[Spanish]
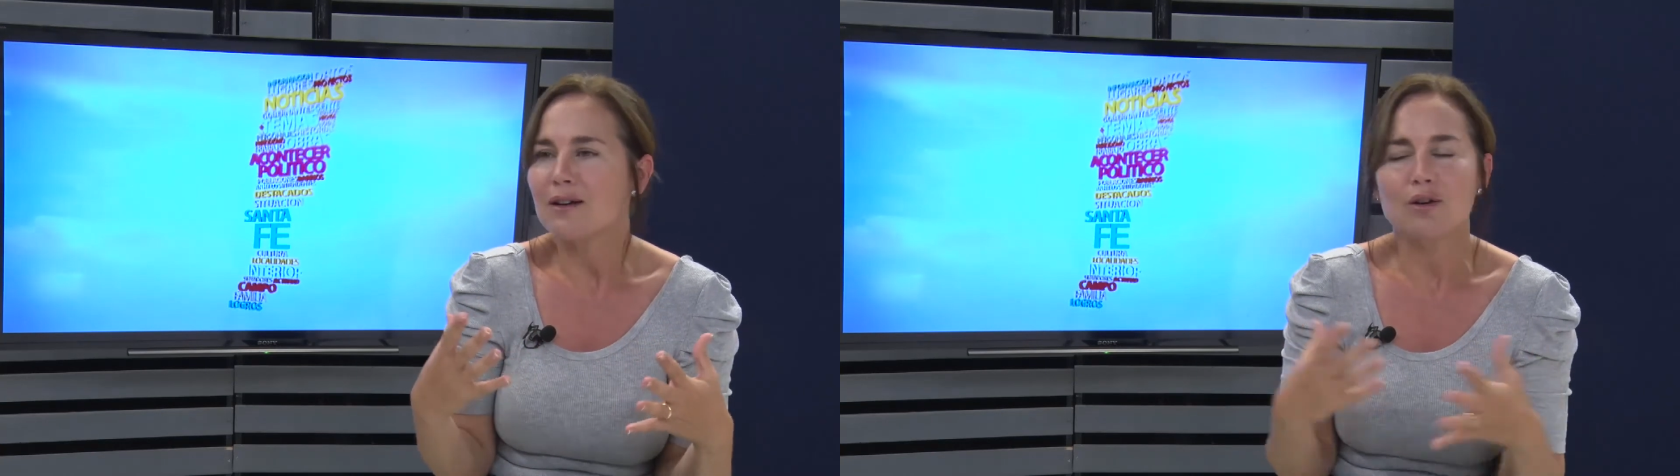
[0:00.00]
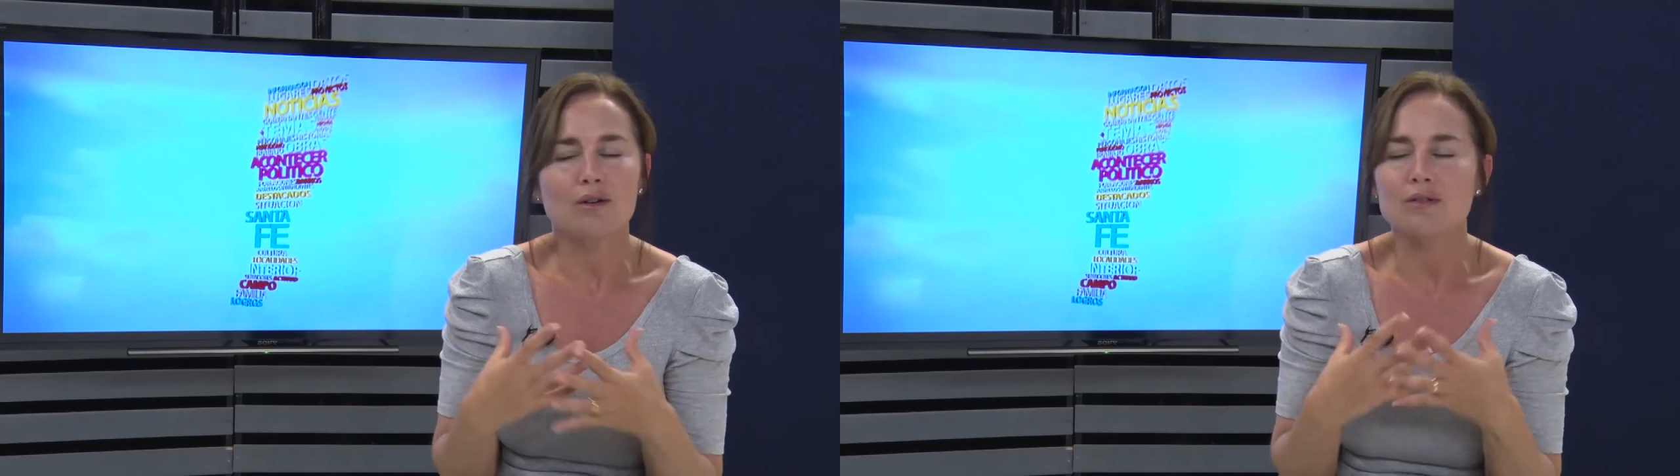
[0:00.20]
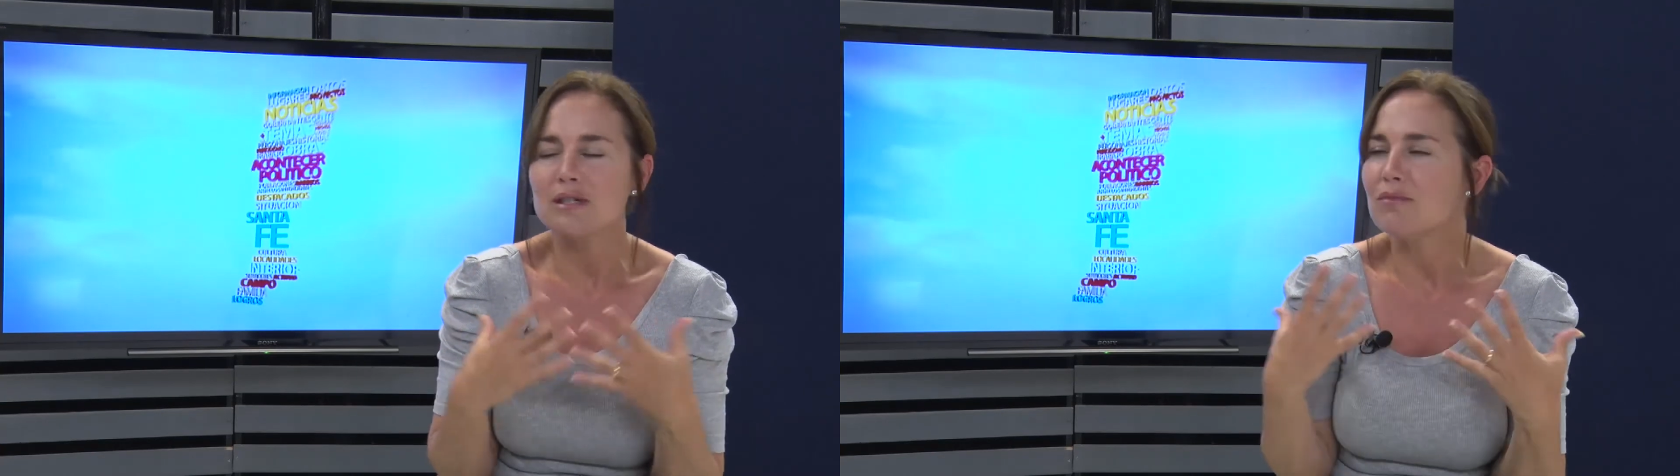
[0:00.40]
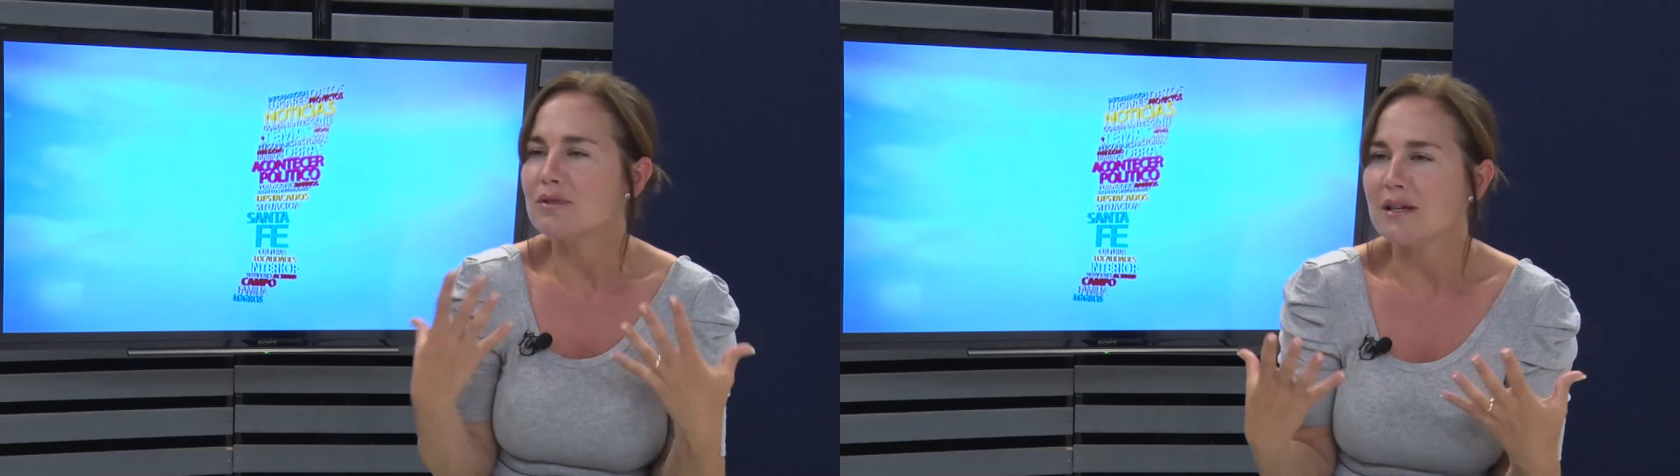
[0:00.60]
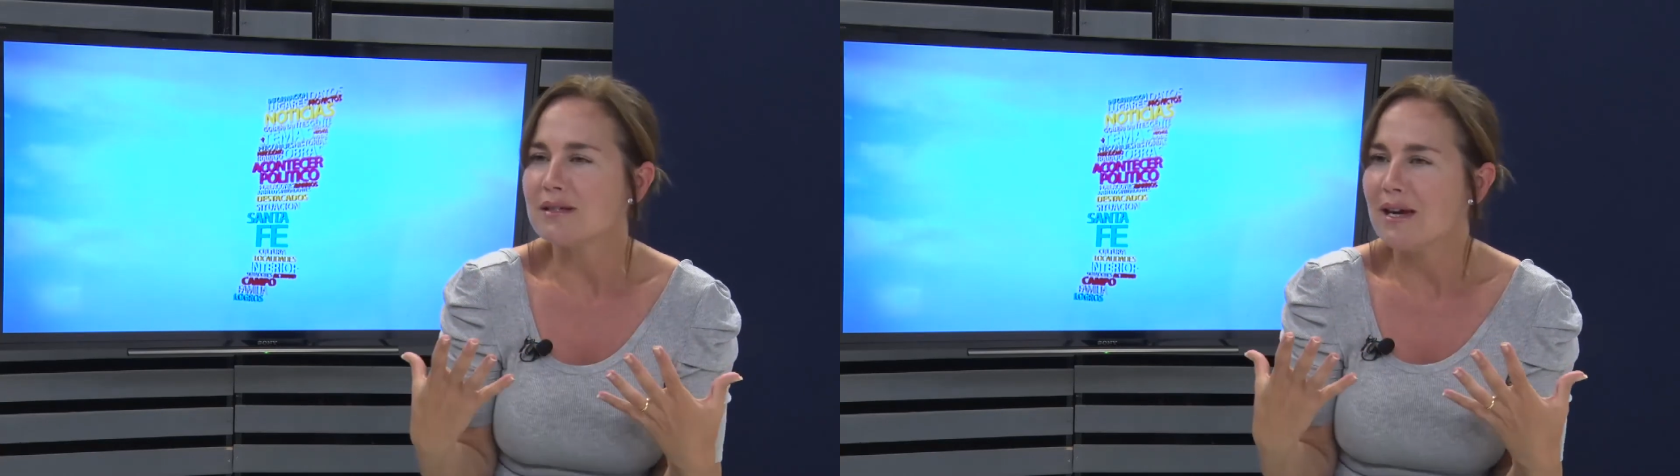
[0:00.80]
nos
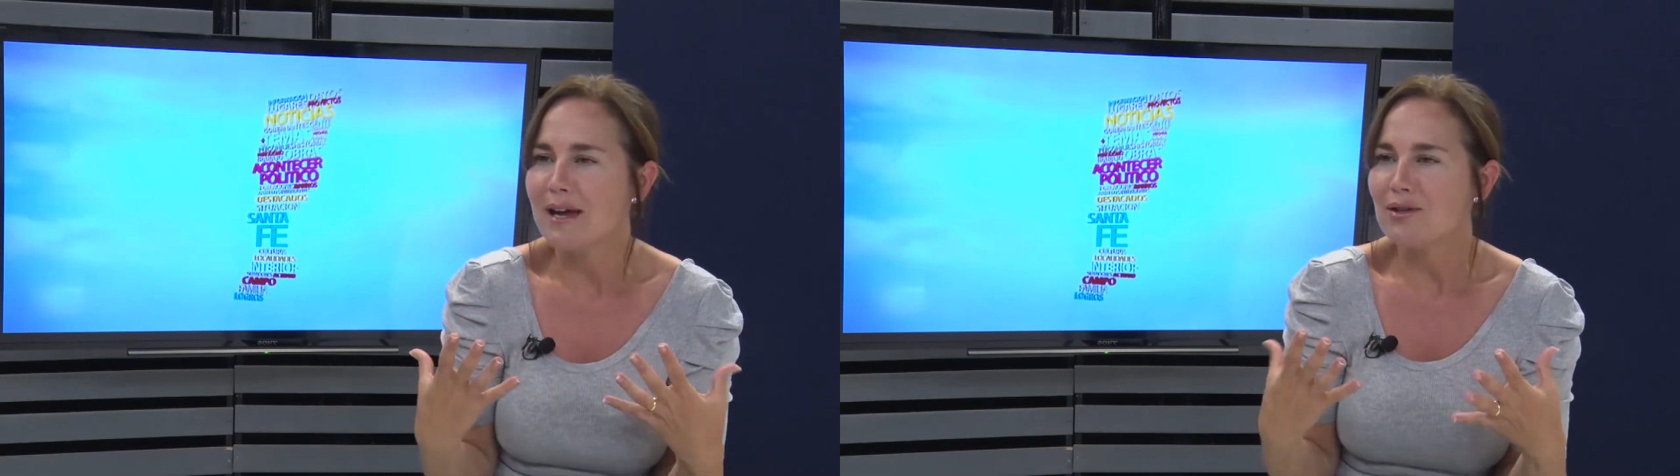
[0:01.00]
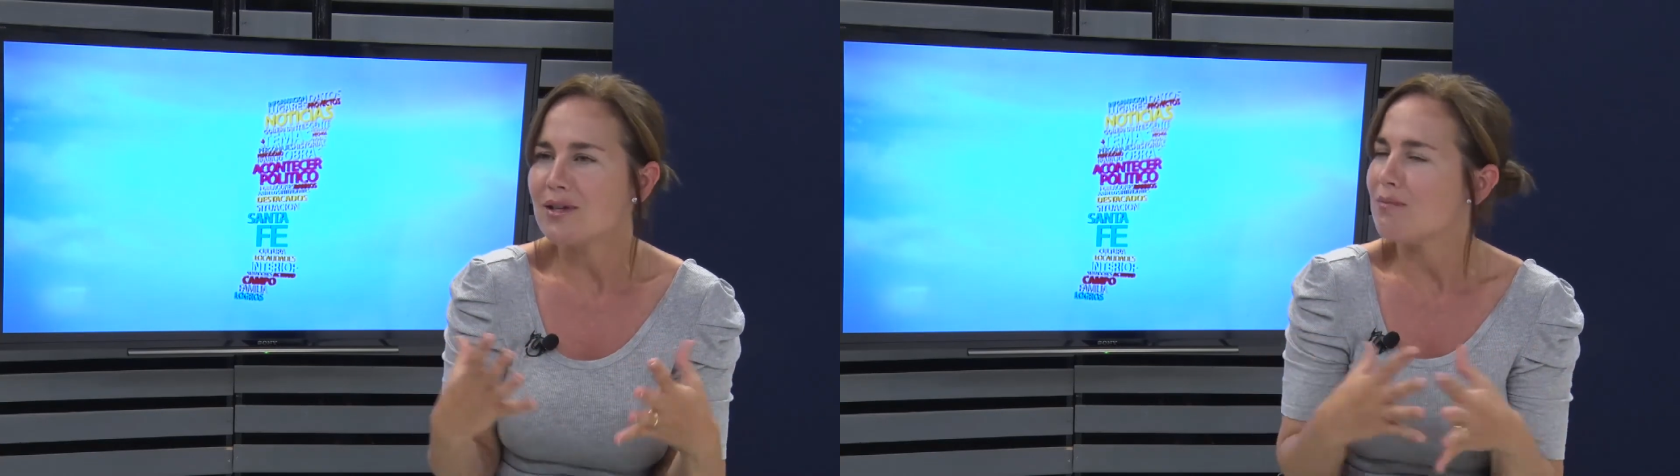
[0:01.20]
conocemos hace años,